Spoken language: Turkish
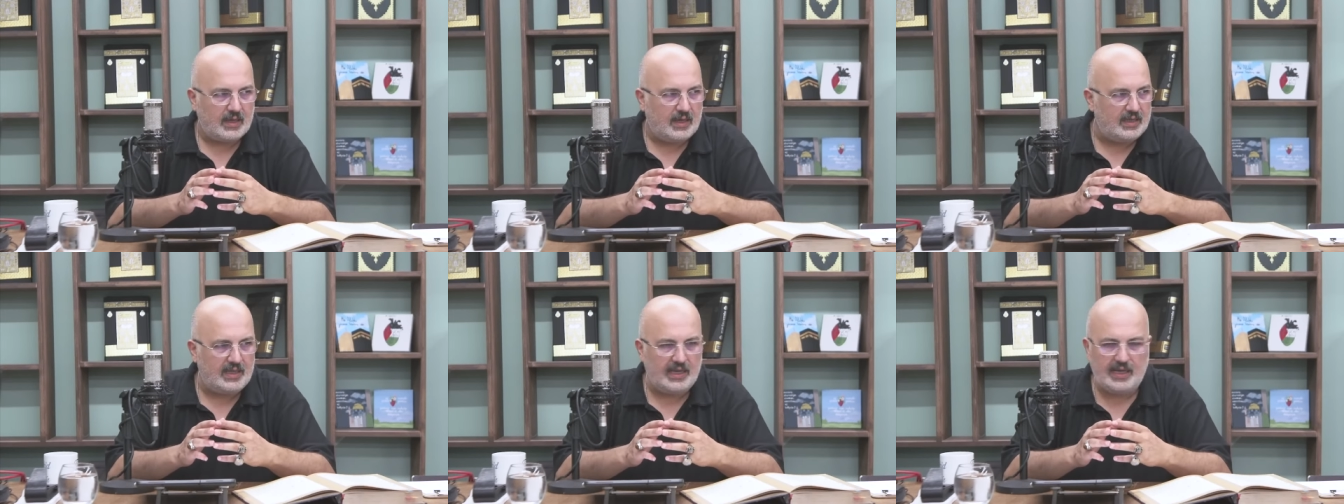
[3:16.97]

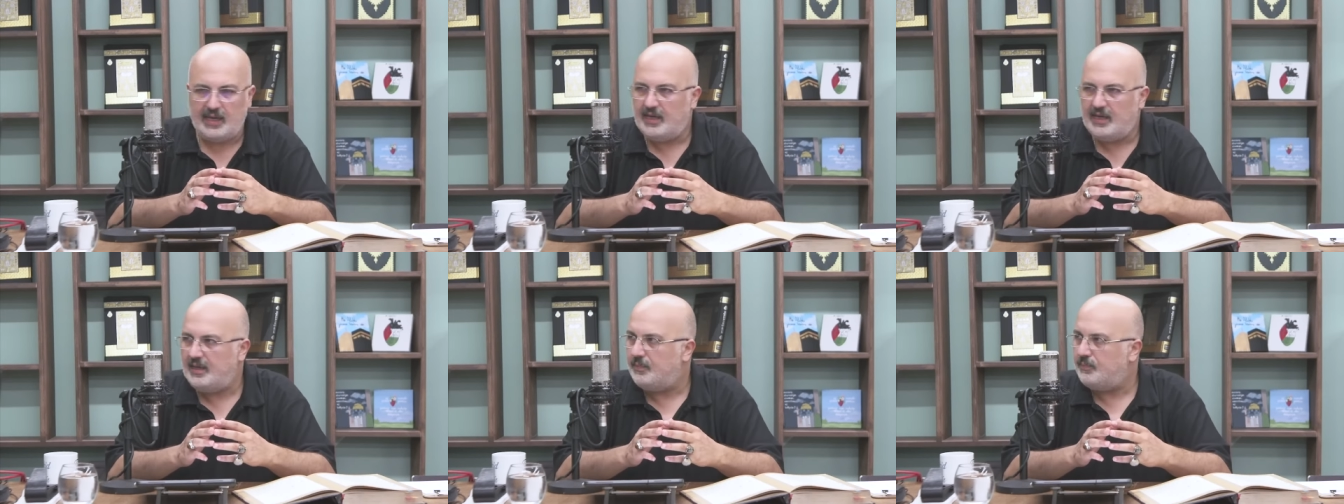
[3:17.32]
hani
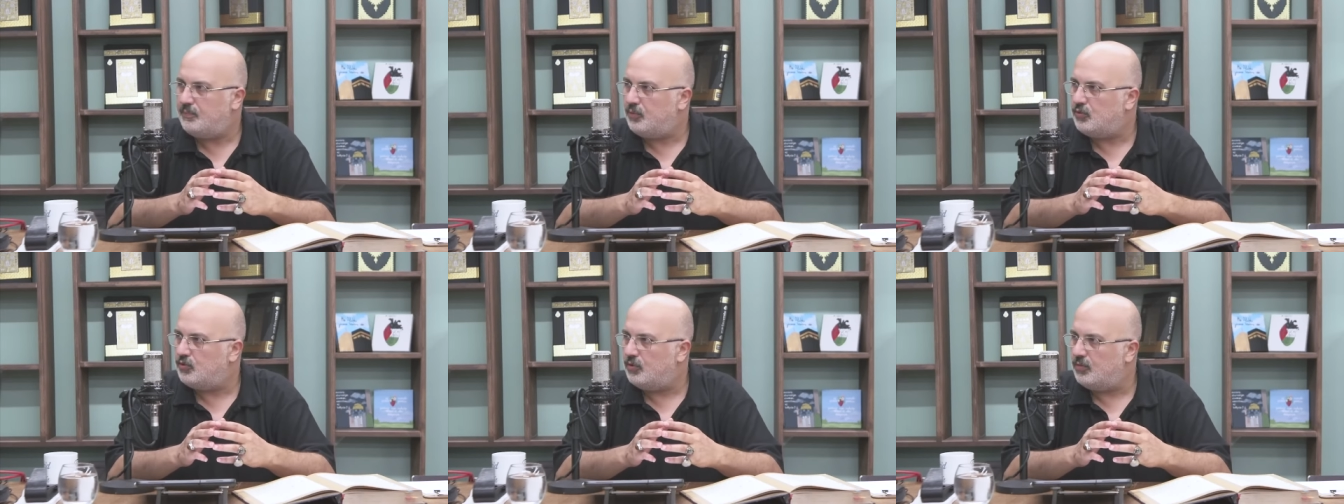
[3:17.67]

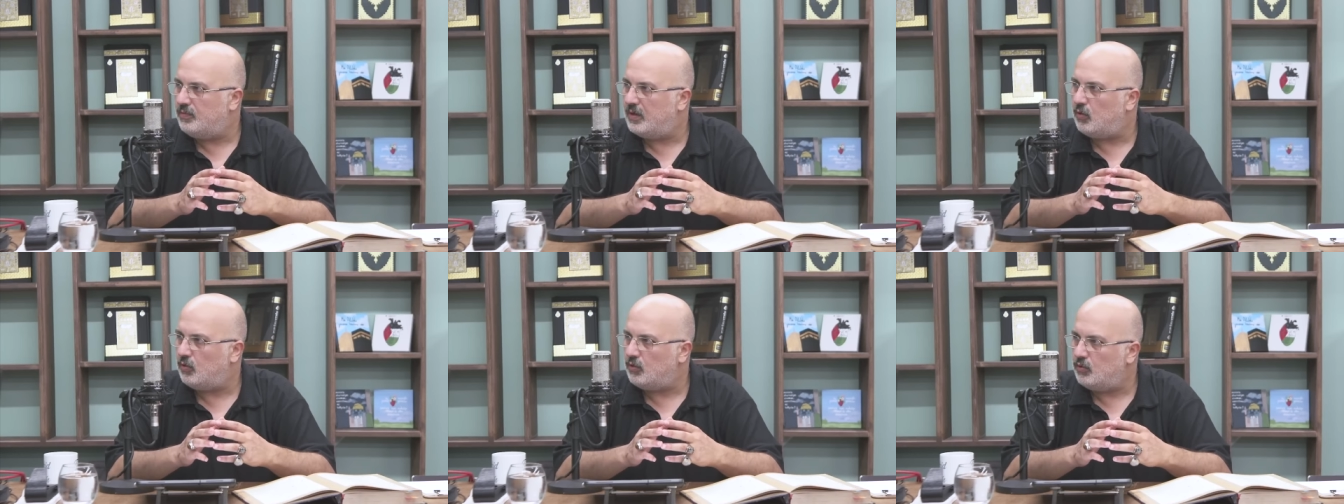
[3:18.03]
eğilip
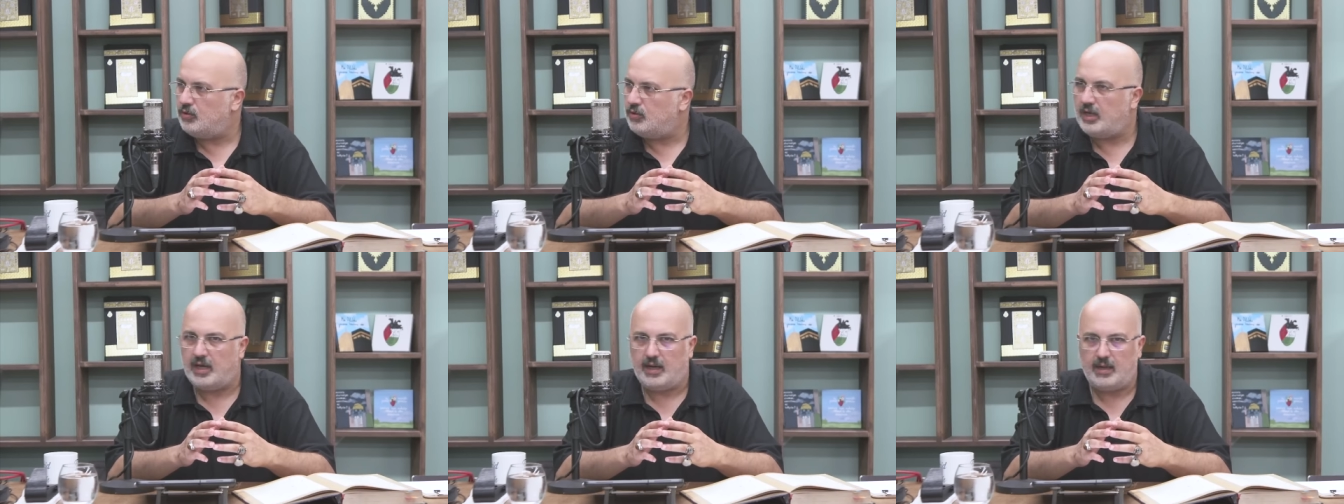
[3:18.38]
bükülme
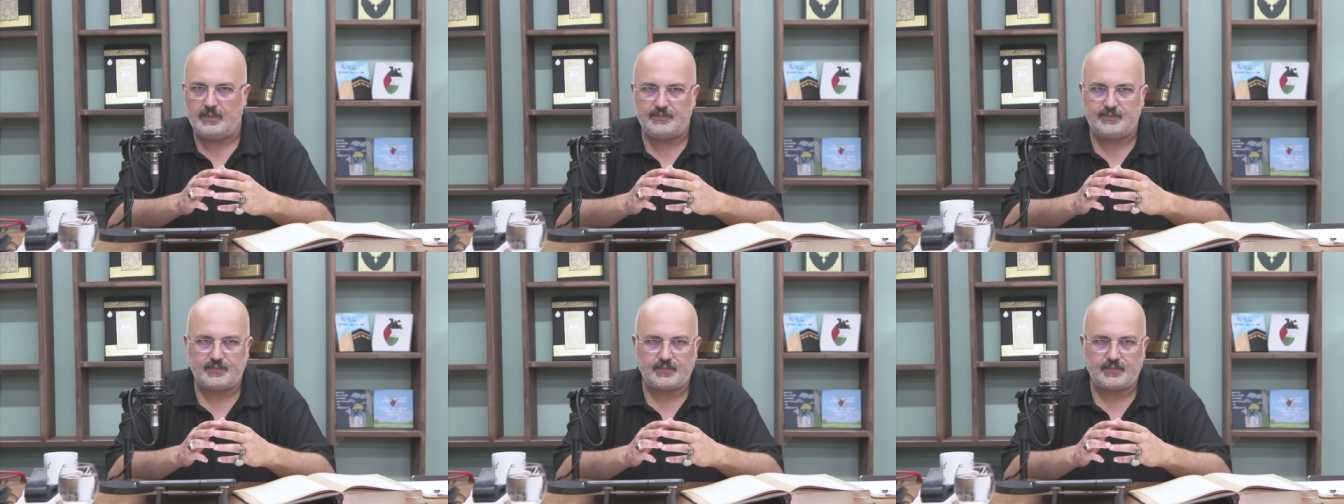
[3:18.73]
olur ya.